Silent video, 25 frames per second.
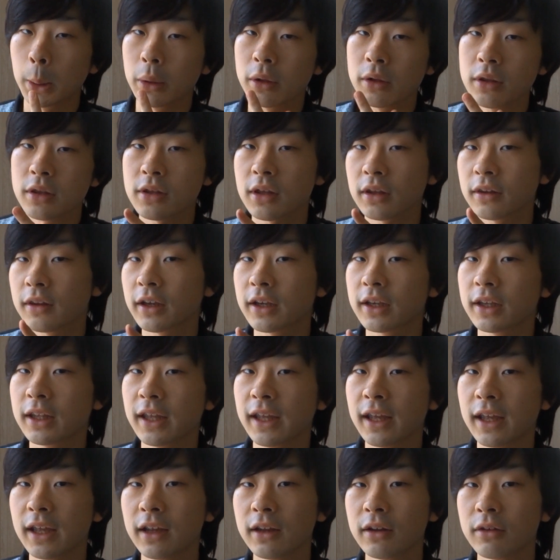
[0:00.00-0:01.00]
舌先
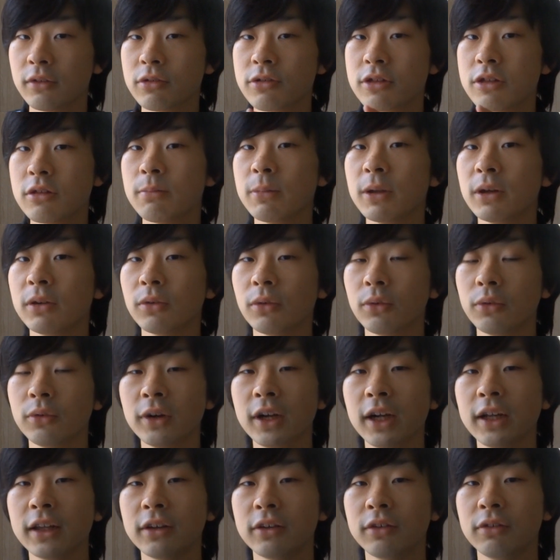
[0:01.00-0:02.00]
で唇の
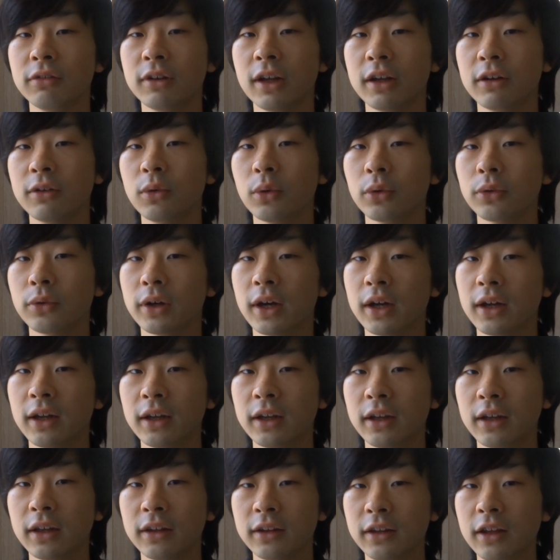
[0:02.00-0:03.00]
裏に触れることが
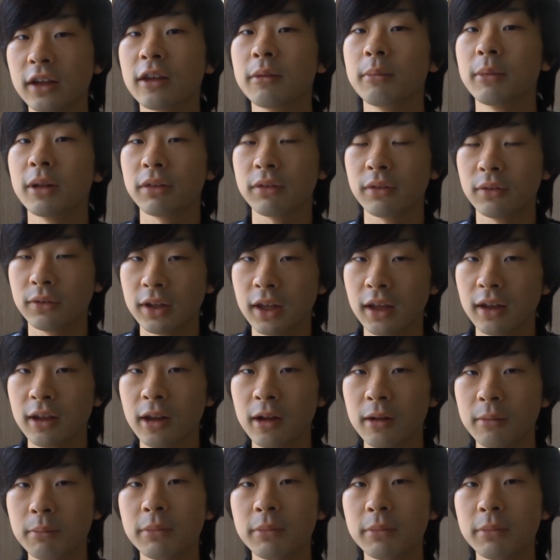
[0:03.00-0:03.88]
できますよね。